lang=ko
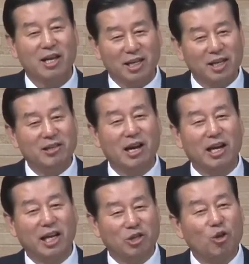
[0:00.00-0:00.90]
이
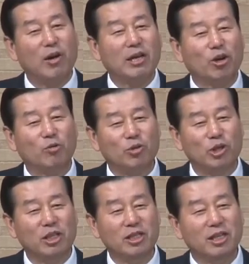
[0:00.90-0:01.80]
땅에 저와
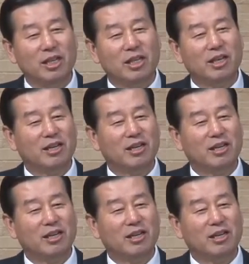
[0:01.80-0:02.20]
여러분을 어,